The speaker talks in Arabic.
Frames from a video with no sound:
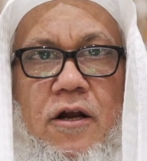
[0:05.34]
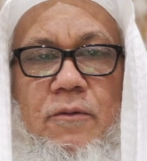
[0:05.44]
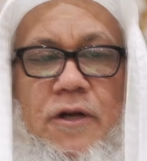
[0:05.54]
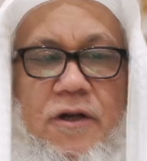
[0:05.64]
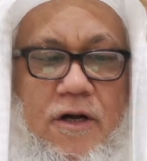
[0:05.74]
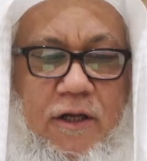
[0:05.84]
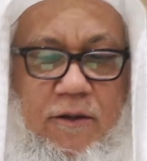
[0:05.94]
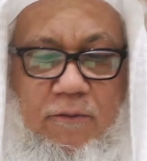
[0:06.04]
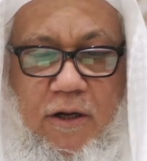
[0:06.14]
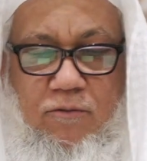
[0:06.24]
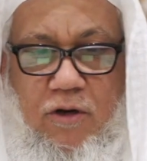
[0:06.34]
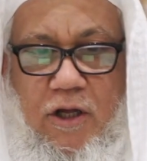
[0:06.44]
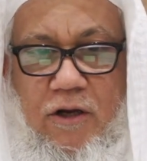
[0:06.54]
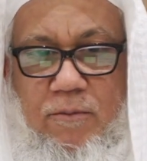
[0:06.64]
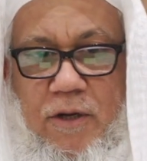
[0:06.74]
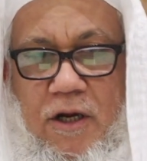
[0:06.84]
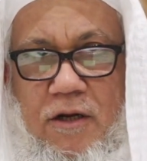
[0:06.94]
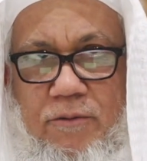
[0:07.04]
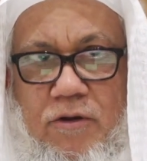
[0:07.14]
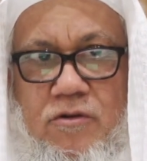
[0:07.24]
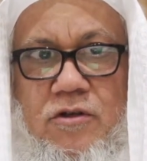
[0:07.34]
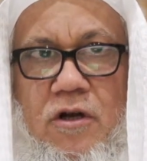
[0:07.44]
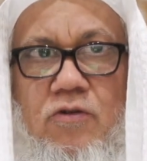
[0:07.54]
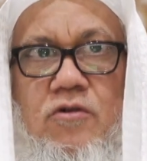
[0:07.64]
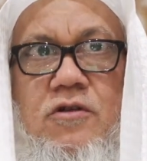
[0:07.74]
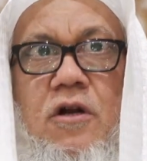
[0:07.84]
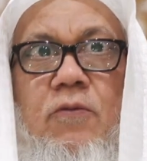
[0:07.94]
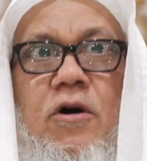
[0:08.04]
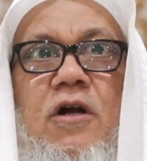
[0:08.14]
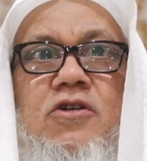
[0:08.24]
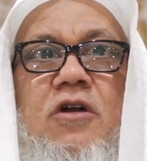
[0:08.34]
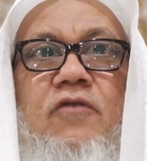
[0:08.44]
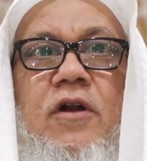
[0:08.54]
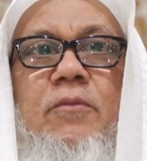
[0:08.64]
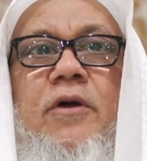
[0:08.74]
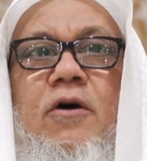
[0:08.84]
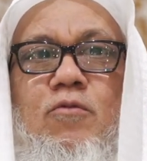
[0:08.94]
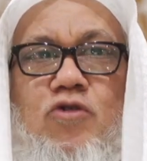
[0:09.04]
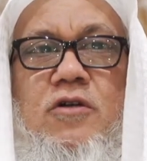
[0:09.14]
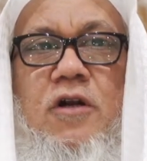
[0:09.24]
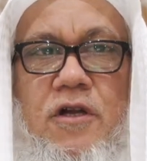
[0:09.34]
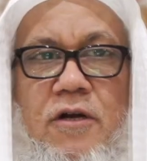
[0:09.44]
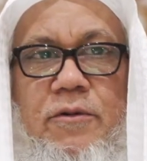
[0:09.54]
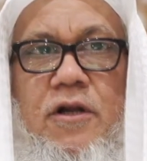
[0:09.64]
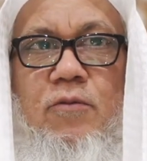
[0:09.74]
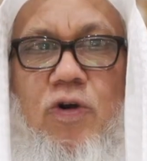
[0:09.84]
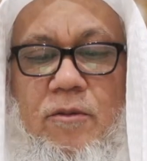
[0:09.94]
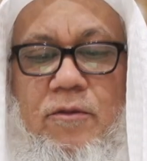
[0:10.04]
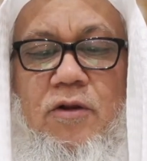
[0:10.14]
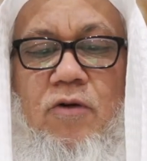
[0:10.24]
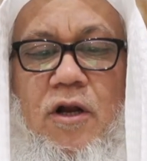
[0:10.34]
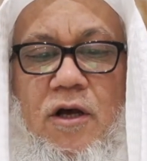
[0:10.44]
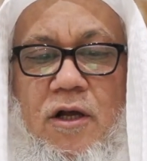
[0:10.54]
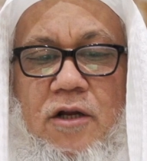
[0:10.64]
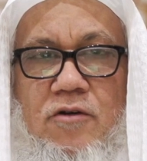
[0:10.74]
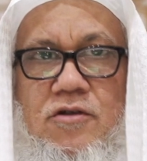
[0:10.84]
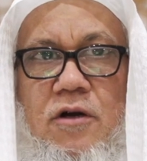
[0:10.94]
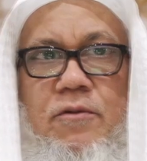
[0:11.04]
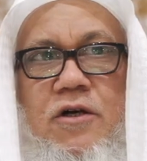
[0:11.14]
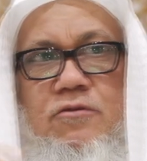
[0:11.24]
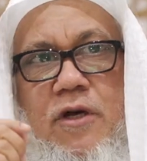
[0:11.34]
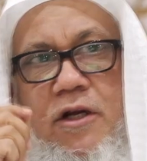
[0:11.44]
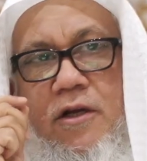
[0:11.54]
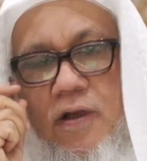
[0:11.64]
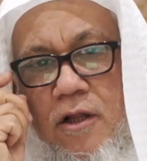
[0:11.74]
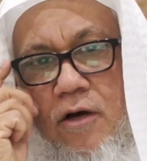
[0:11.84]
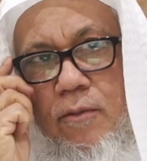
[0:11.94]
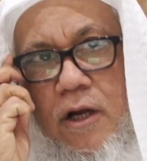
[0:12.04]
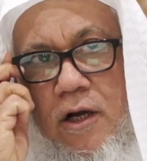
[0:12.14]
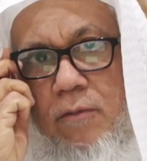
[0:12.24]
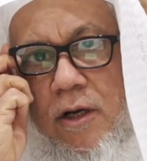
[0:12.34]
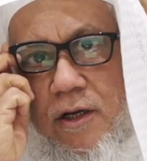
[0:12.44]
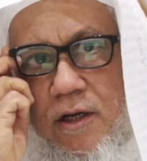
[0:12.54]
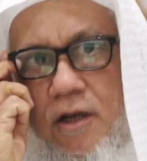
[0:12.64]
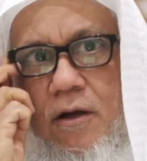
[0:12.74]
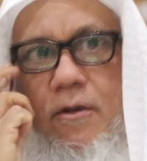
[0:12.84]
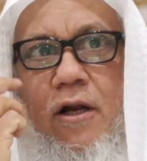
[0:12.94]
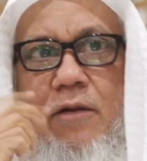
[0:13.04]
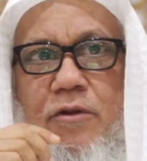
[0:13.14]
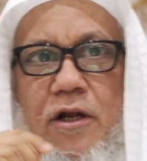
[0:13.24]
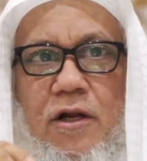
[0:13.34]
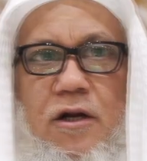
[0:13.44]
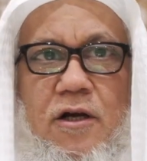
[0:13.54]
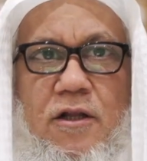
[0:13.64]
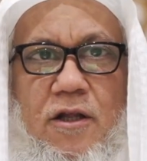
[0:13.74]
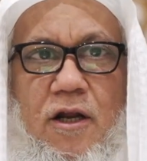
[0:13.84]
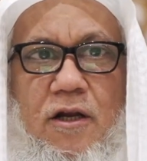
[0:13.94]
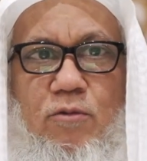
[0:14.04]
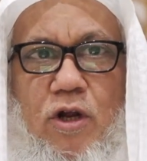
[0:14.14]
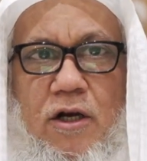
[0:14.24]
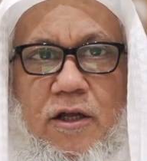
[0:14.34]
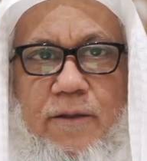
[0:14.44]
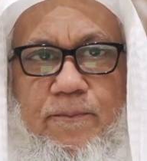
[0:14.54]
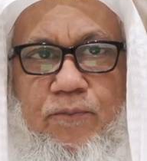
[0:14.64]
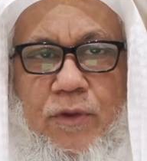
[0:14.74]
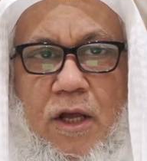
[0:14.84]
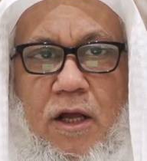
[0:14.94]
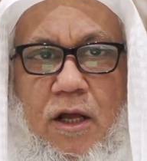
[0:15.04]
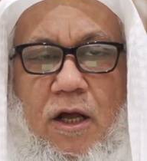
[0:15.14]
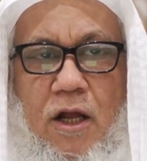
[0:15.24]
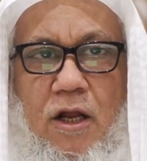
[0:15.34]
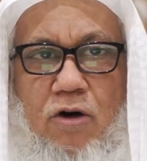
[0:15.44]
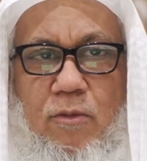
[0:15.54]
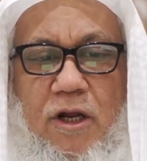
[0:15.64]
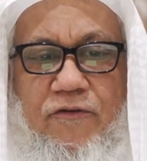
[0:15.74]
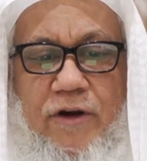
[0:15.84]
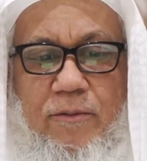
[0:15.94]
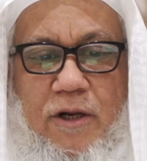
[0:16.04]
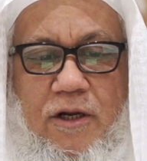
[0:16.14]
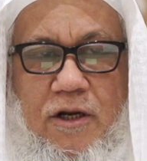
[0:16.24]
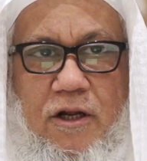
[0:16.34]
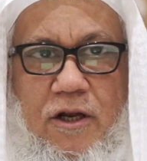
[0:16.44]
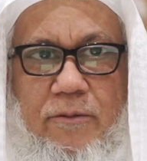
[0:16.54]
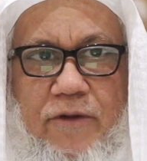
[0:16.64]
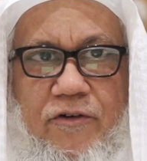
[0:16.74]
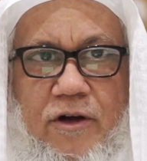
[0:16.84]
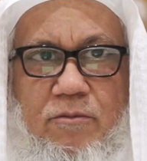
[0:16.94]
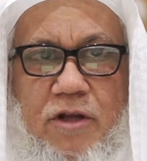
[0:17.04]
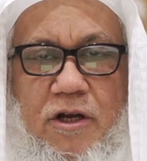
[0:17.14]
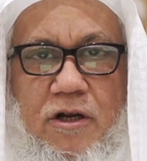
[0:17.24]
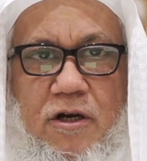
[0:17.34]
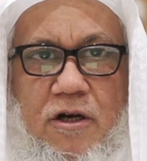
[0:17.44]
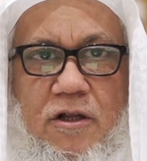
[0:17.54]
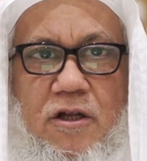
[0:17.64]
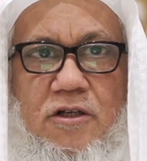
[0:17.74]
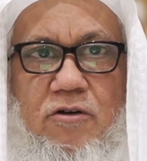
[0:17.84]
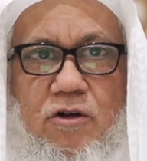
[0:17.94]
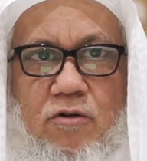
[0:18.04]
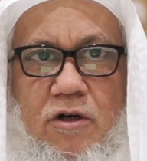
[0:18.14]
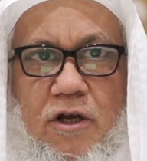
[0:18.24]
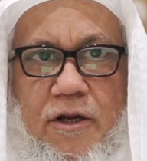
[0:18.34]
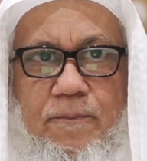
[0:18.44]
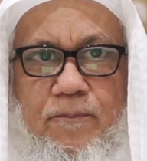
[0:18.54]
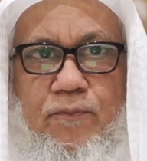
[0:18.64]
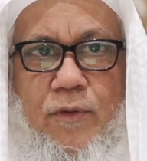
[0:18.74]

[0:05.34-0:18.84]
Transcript: الرحمن الرحيم الحمد لله رب العالمين والصلاة والسلام على أشرف الأنبياء والمرسلين نبينا محمد وعلى آله وصحبه أجمعين اللهم لا علم لنا إلا ما علمتنا إنك أنت العليم الحكيم اللهم لا فهم لنا إلا ما فهمتنا إنك أنت الجواد الكريم